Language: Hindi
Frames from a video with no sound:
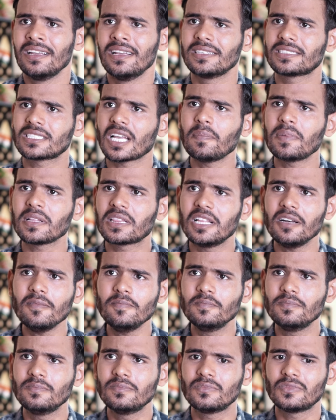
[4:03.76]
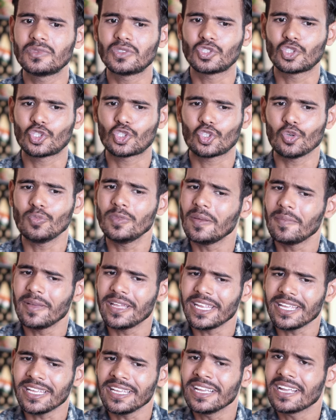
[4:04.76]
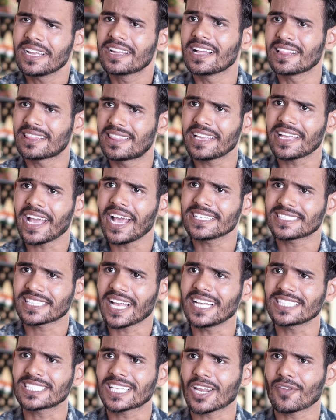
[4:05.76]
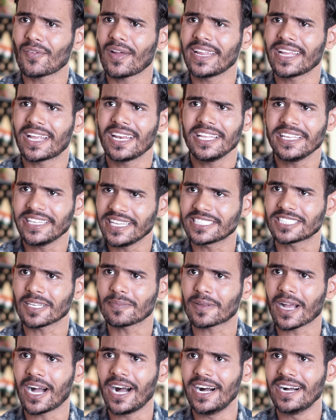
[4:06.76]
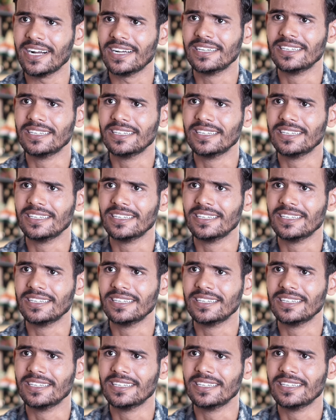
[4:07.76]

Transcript: इसका मतलब तुमने मेरी गलती का एहसास करवाने के लिए ये सब कहा